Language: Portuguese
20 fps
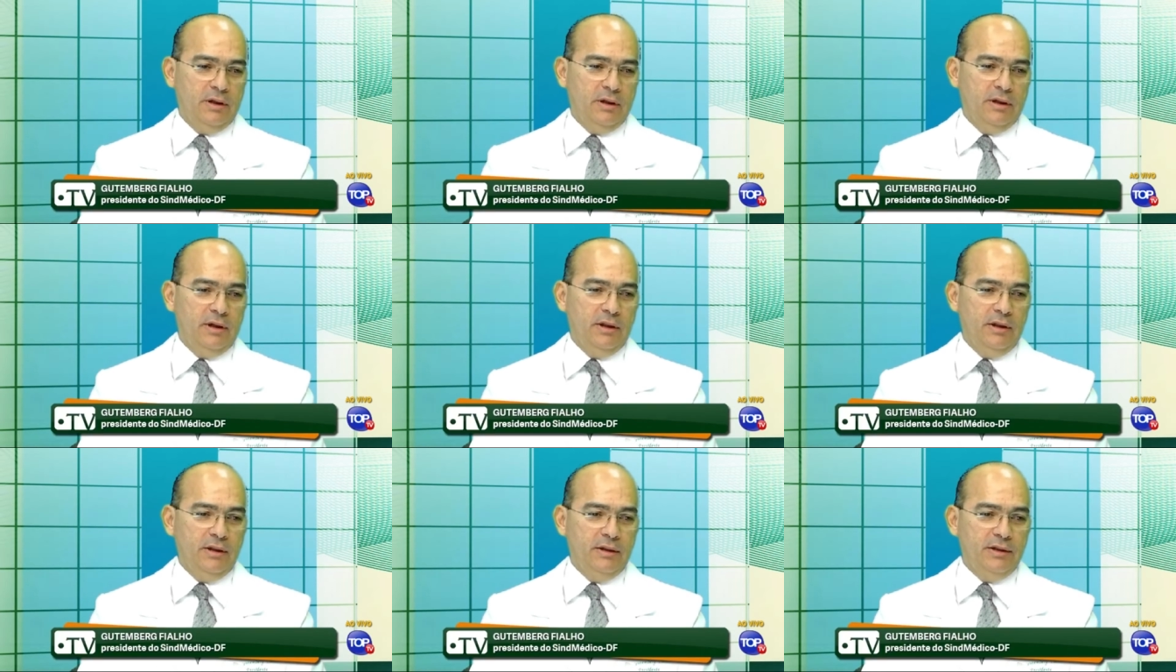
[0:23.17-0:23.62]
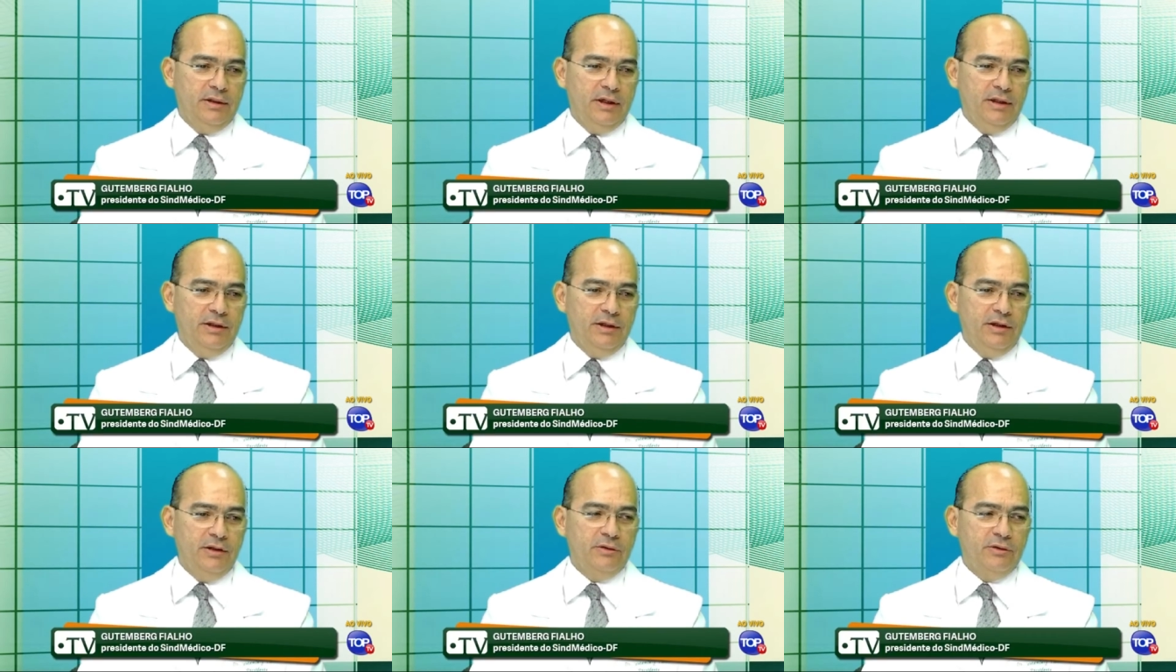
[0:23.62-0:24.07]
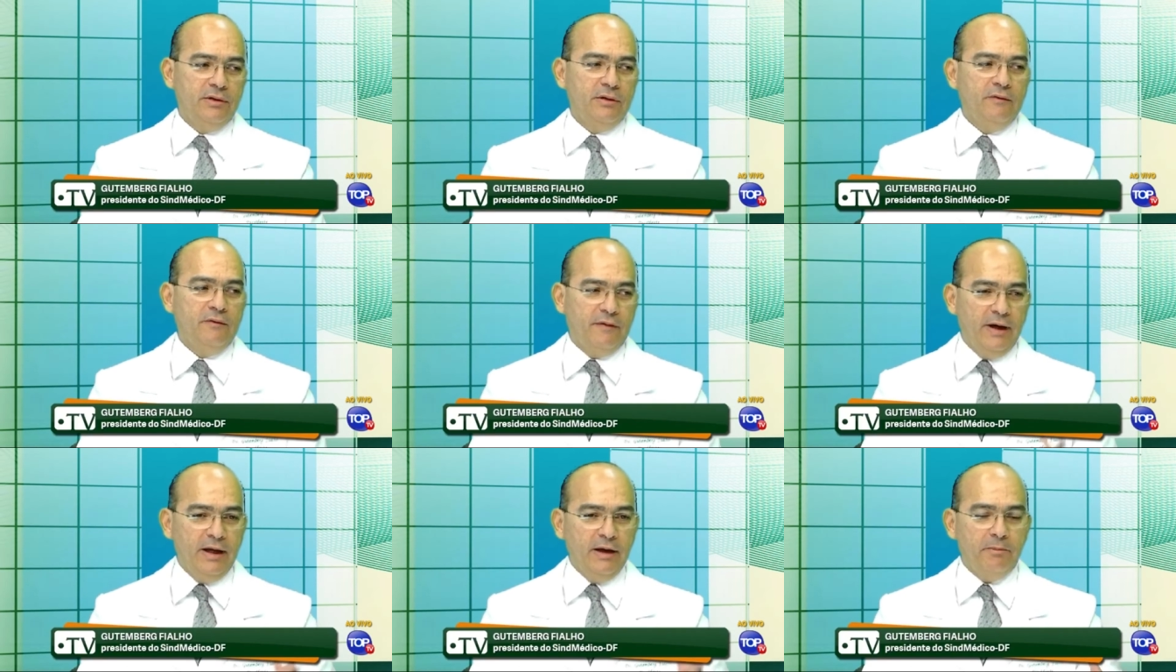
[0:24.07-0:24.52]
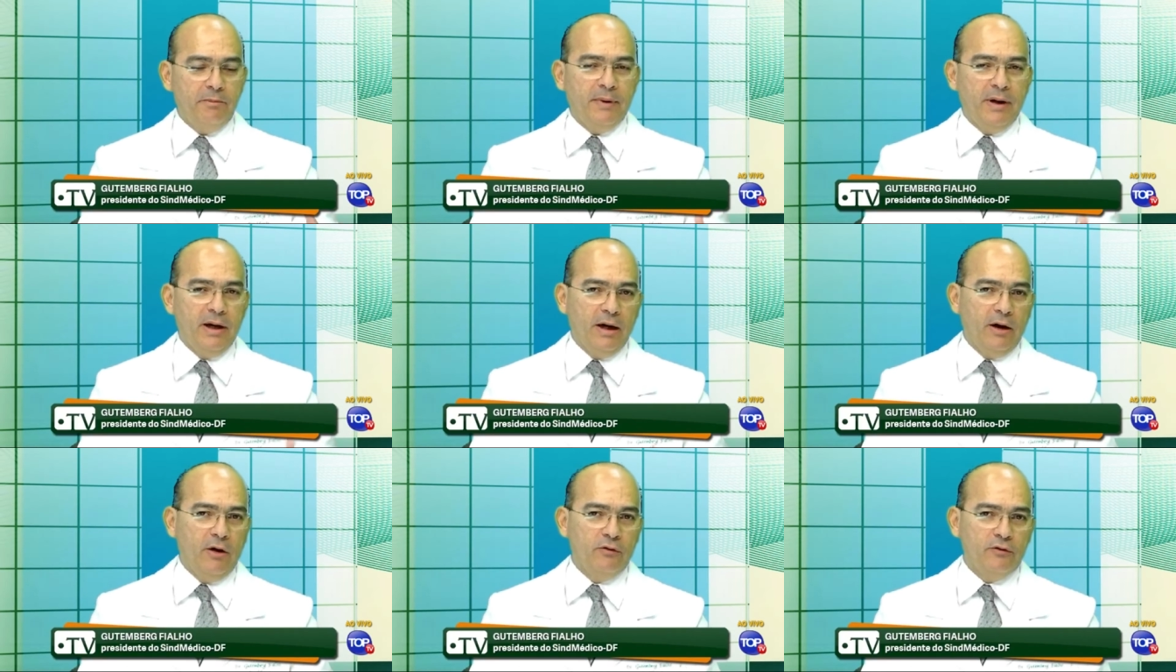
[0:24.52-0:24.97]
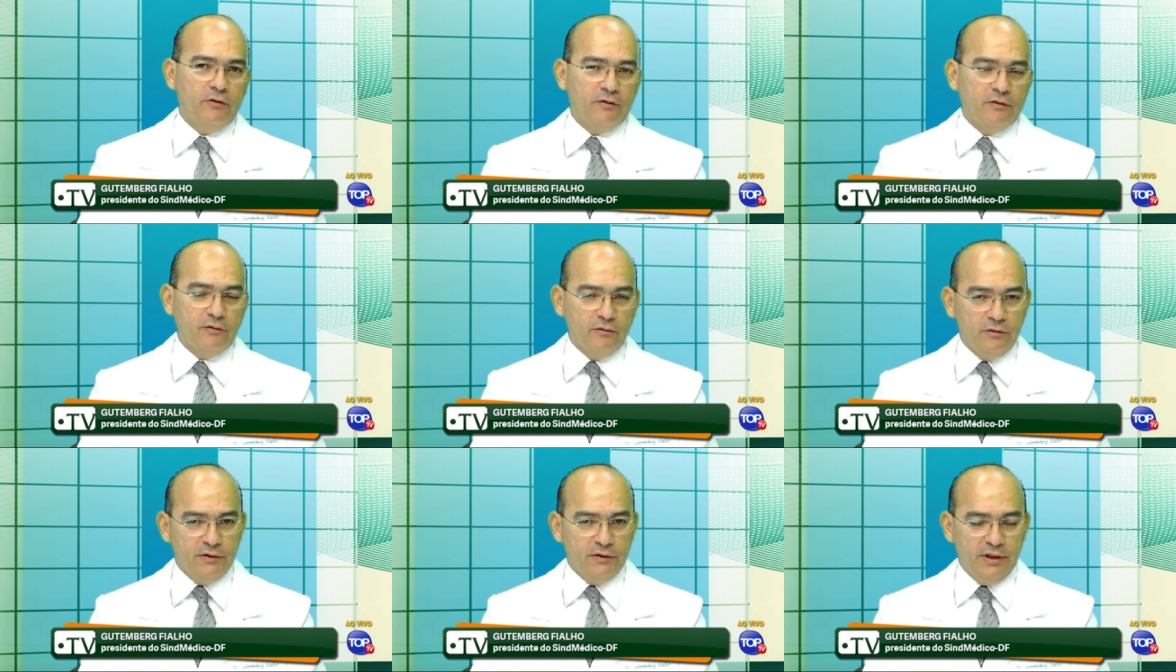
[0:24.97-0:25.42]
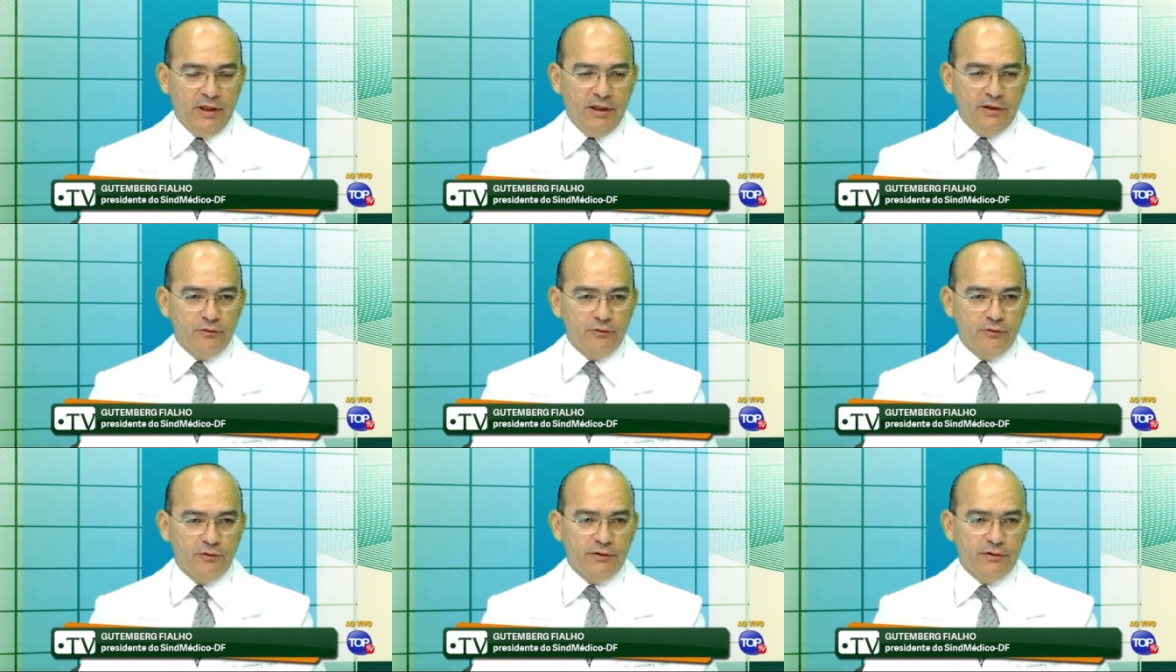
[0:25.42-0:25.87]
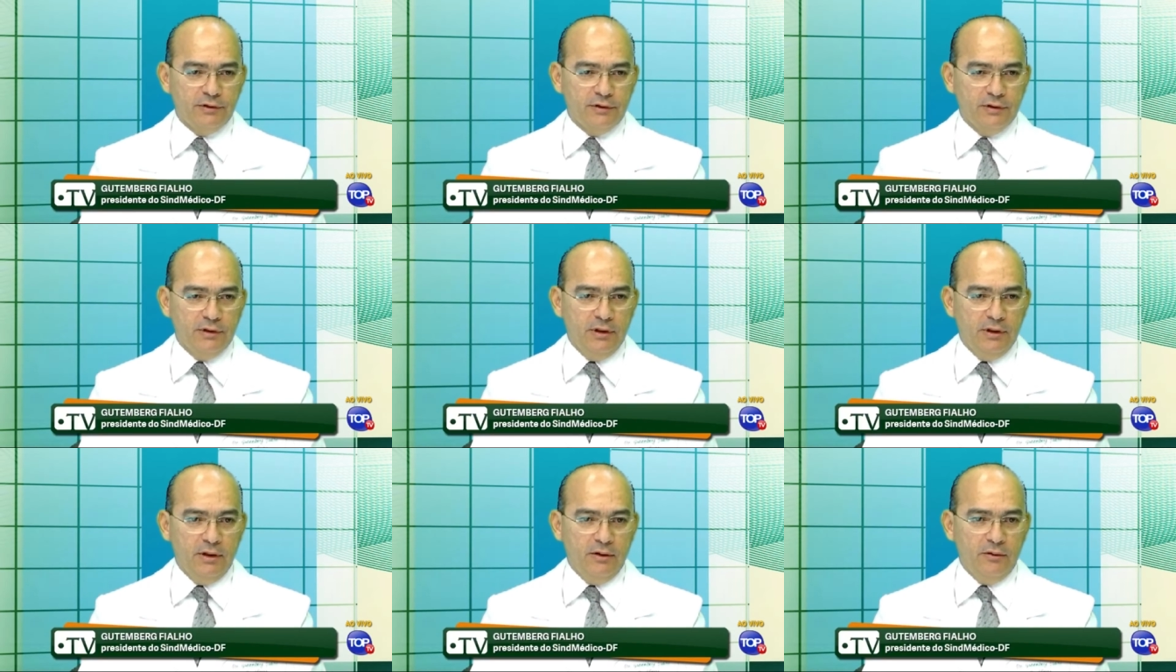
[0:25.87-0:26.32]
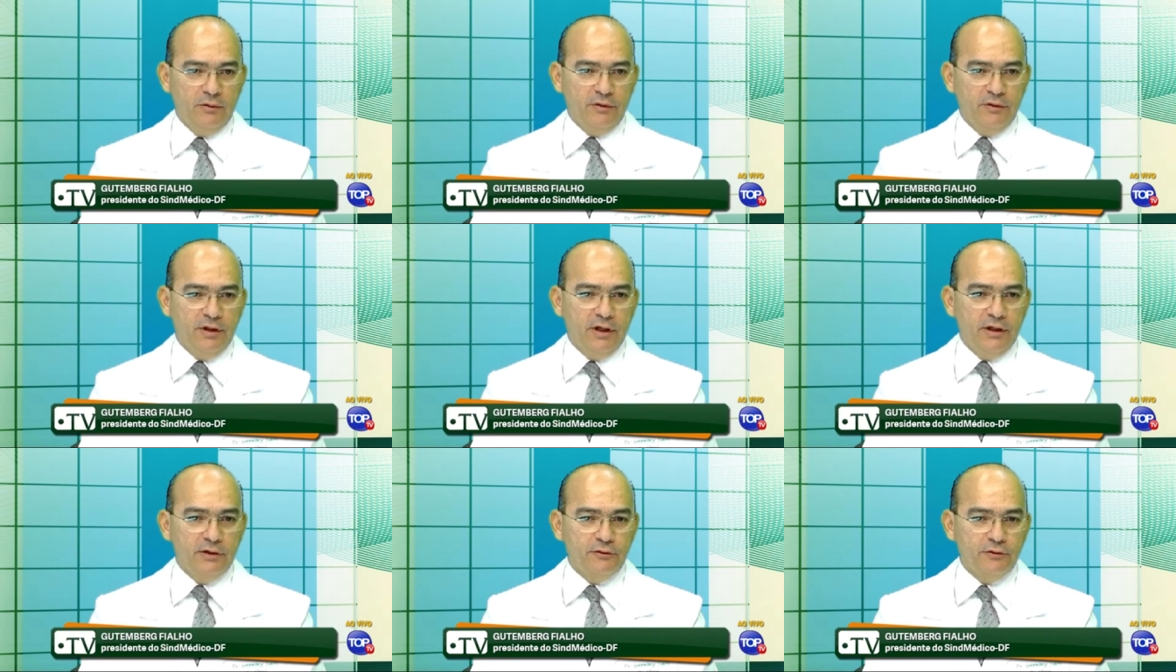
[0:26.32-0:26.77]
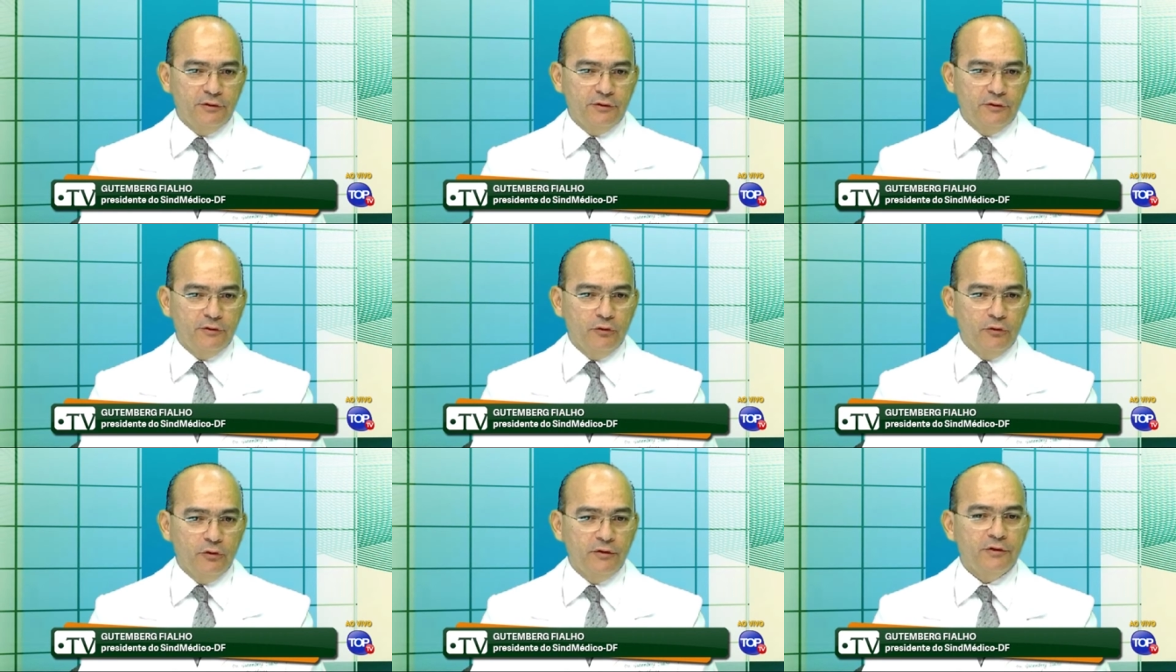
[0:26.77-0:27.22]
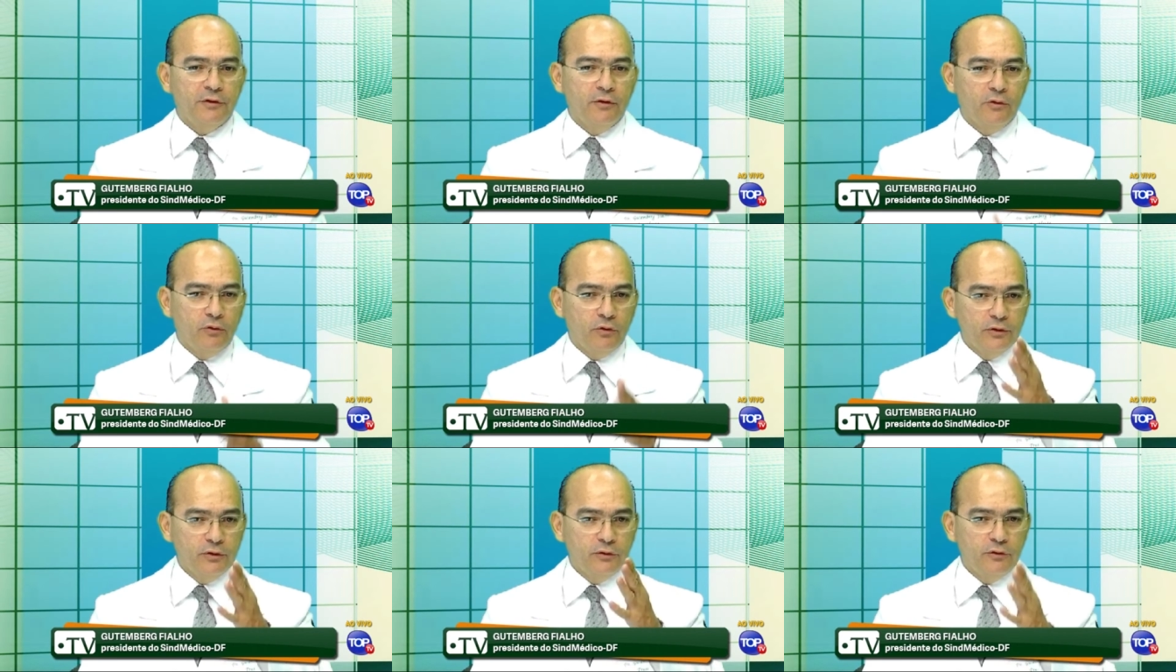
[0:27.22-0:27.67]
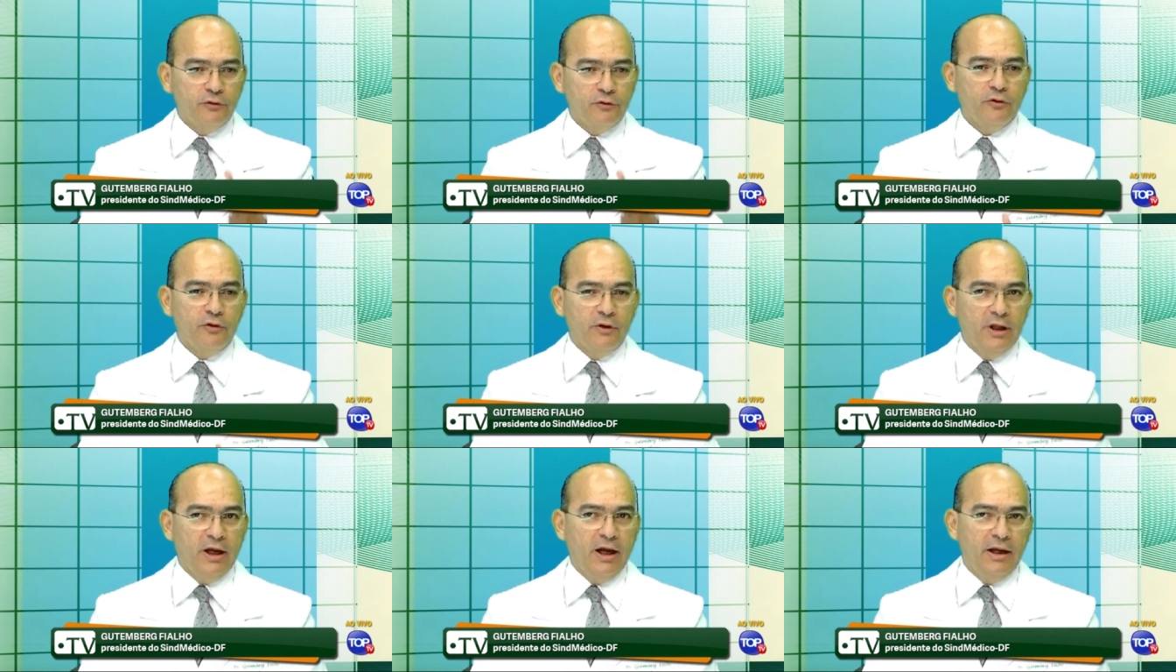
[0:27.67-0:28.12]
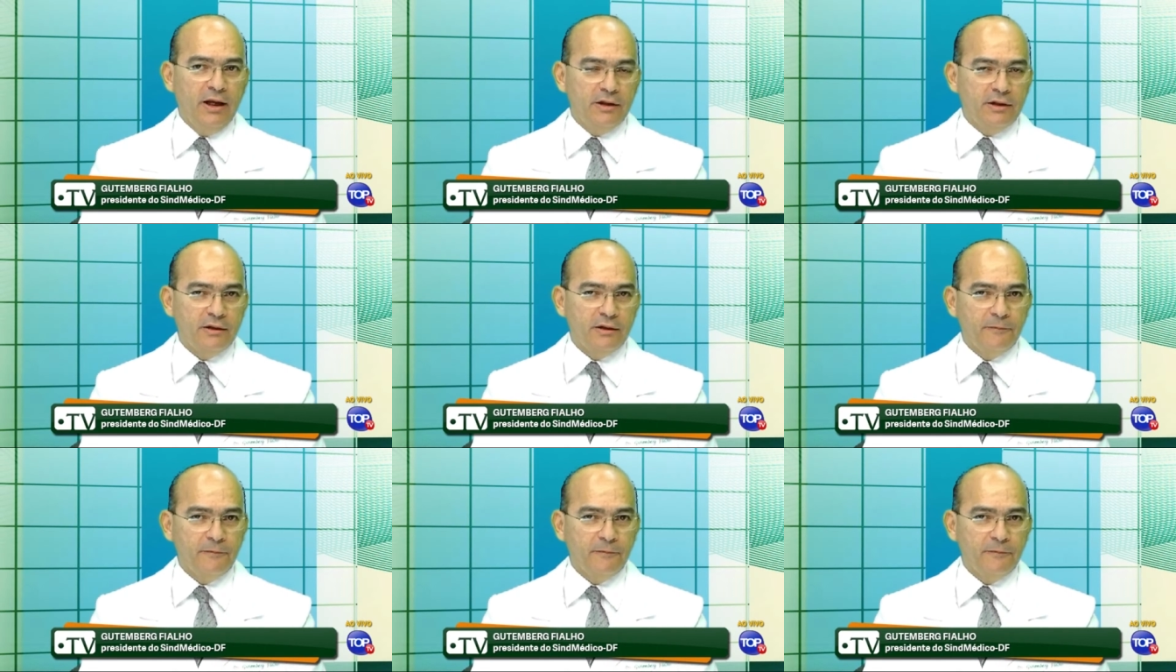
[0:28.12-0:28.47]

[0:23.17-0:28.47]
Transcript: Ele tem dito que vai pagar os, os reajustes. Os reajustes hoje são constitucionais.